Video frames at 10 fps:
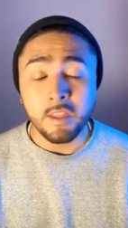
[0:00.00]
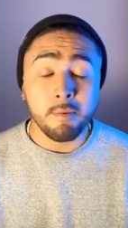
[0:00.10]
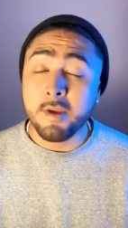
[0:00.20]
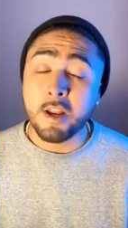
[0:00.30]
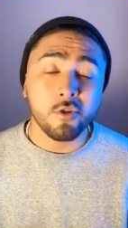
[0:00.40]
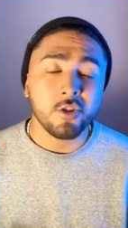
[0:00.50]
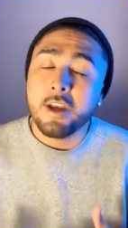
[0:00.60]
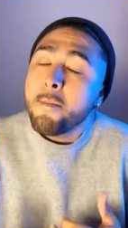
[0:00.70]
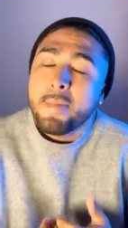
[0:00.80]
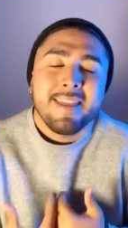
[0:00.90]
y mira, yo
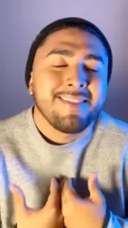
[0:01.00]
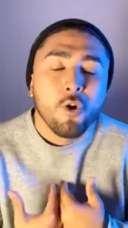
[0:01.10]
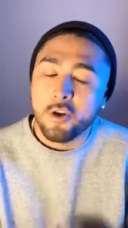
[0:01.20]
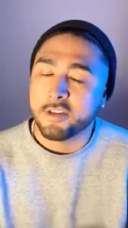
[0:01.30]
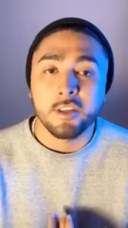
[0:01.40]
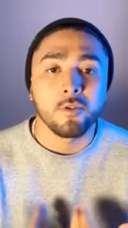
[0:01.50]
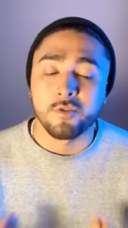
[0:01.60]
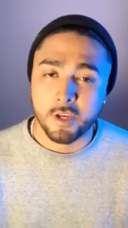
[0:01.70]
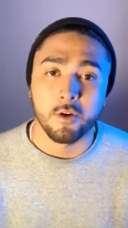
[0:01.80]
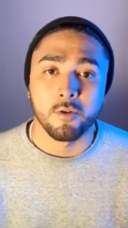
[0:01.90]
siempre doy este
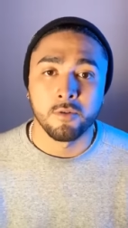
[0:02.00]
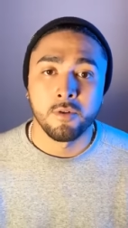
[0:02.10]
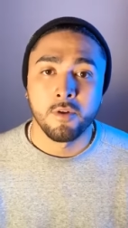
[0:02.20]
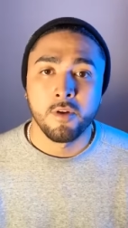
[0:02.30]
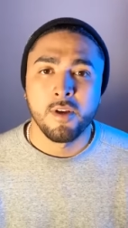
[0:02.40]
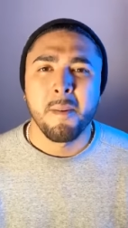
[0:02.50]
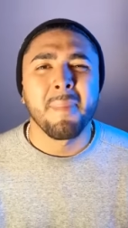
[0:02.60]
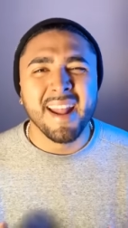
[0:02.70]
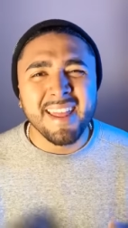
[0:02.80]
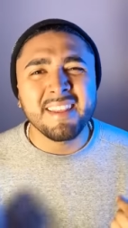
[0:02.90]
consejo.
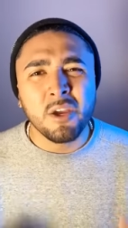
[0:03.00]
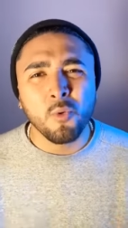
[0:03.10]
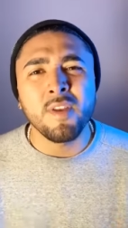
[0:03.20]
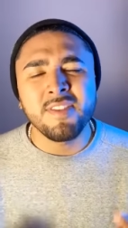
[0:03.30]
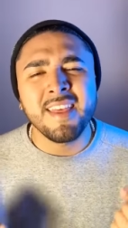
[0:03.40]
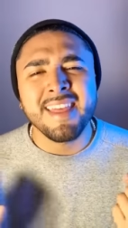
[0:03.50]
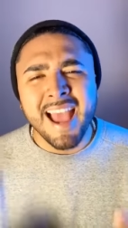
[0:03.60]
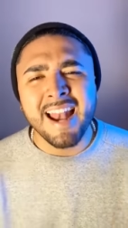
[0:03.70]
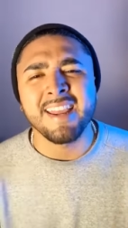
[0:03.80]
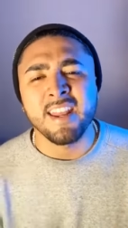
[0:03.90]
Para darte cuenta de
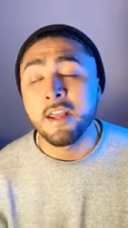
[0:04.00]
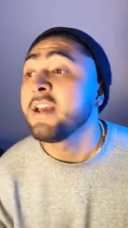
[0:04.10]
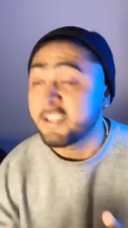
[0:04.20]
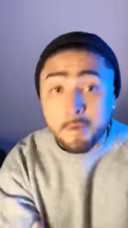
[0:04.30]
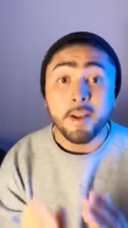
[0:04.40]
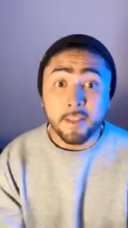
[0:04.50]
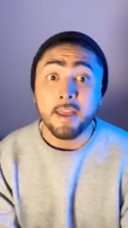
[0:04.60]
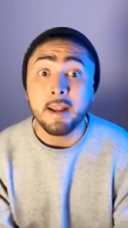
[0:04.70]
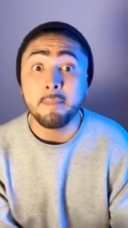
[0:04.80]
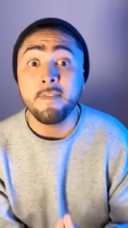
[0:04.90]
alguien, si
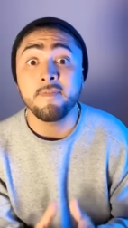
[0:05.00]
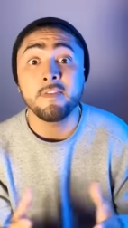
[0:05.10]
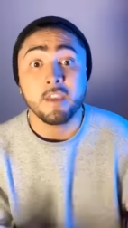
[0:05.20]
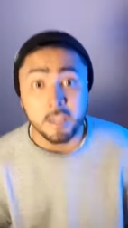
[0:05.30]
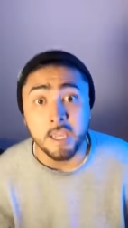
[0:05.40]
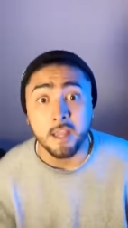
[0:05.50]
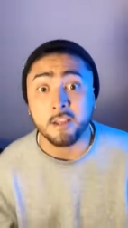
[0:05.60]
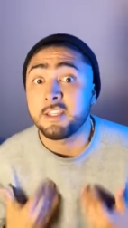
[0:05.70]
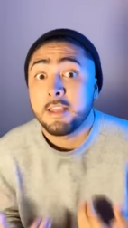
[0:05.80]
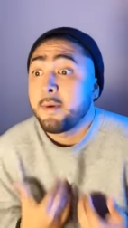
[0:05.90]
verdaderamente te
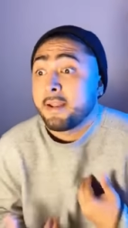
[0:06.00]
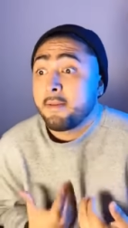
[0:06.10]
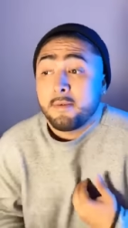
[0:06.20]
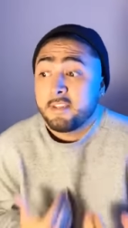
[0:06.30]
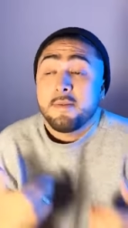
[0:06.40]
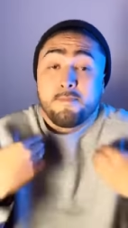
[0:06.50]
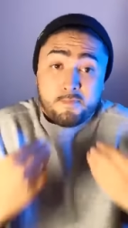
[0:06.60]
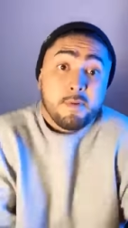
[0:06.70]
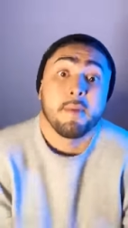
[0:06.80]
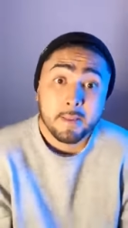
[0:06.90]
quiere, si de verdad, si
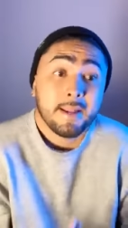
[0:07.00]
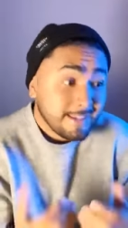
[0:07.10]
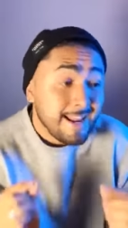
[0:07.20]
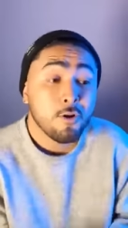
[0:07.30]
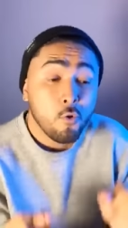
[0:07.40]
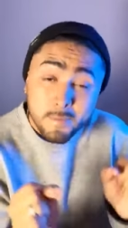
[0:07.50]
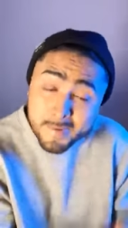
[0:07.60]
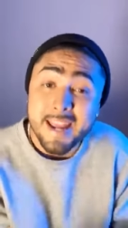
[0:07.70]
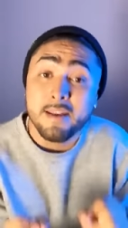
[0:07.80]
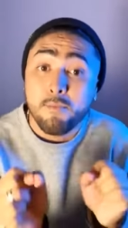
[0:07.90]
de verdad quiere algo
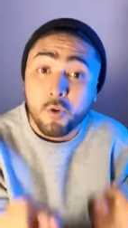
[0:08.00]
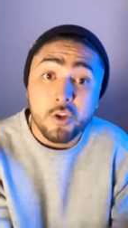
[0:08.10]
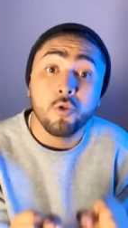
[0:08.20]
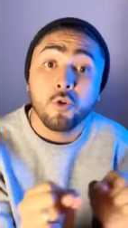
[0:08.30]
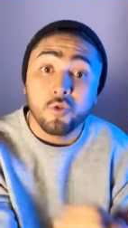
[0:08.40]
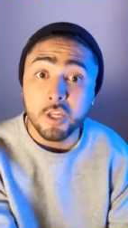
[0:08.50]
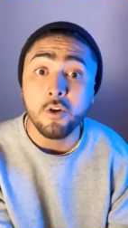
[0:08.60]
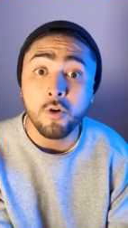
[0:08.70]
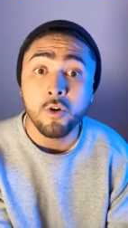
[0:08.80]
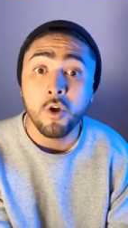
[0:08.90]
bien bonito
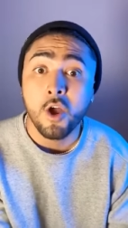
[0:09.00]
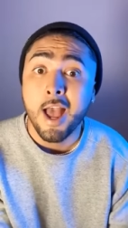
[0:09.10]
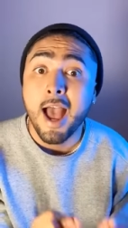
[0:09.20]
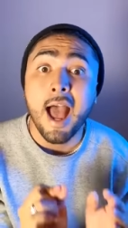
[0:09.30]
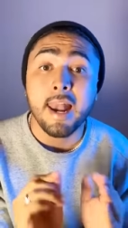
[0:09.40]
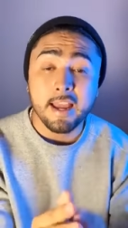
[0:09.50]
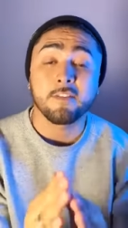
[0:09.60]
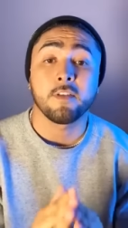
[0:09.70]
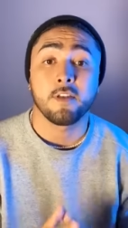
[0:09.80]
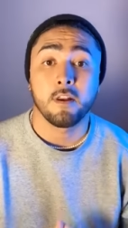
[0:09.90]
contigo,
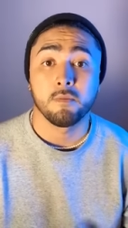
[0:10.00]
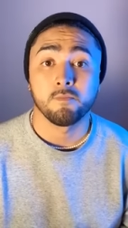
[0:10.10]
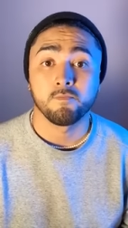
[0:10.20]
aléjate de él.